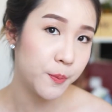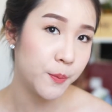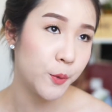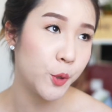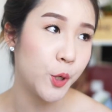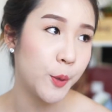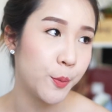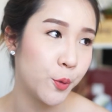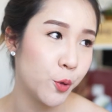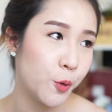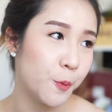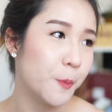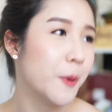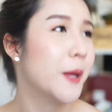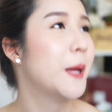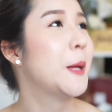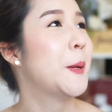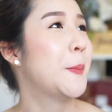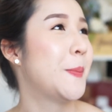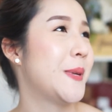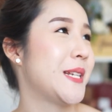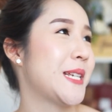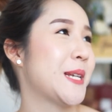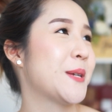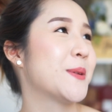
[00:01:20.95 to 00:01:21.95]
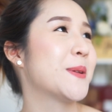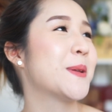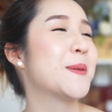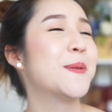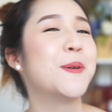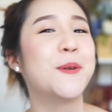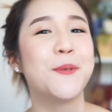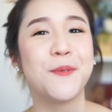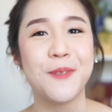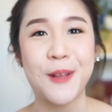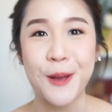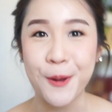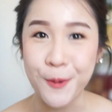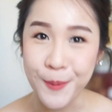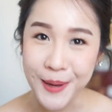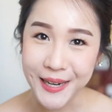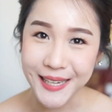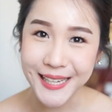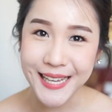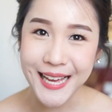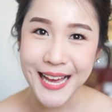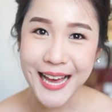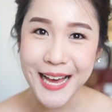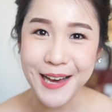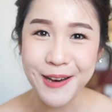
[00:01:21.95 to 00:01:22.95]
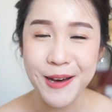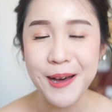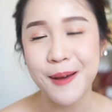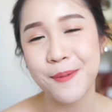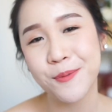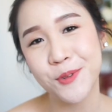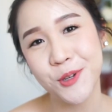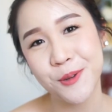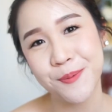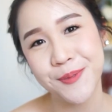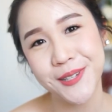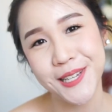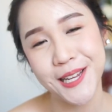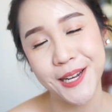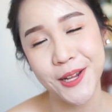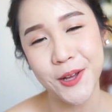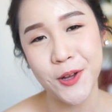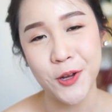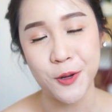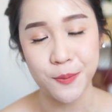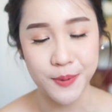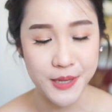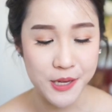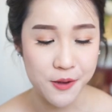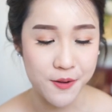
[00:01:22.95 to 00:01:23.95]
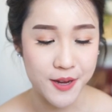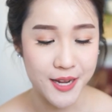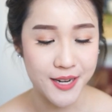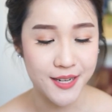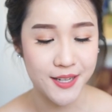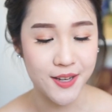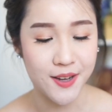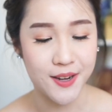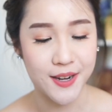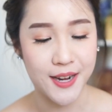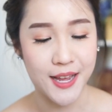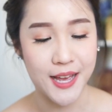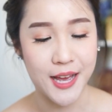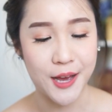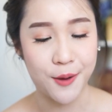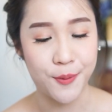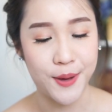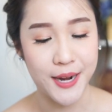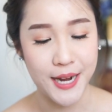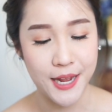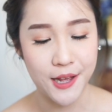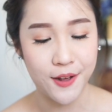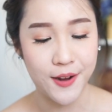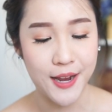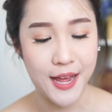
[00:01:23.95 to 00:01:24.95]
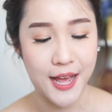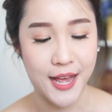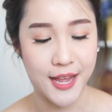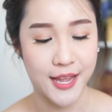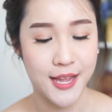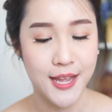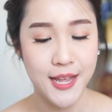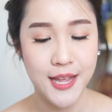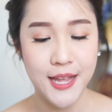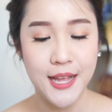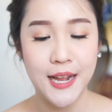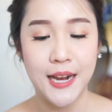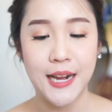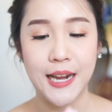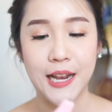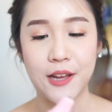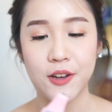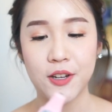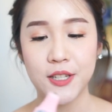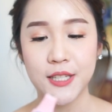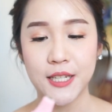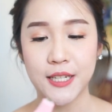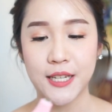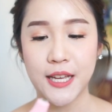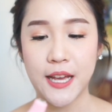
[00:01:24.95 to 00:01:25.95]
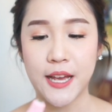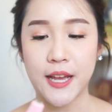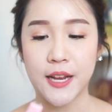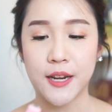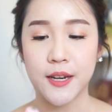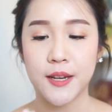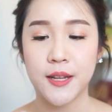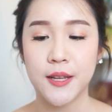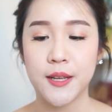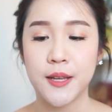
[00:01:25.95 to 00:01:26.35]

อุณหภูมิ ไม่ใช่อุณหภูมิหรอกวัดค่าความชุ่มชื้นของผิวกันก่อนนะคะ ว่าได้เท่าไหร่เราก็จะการ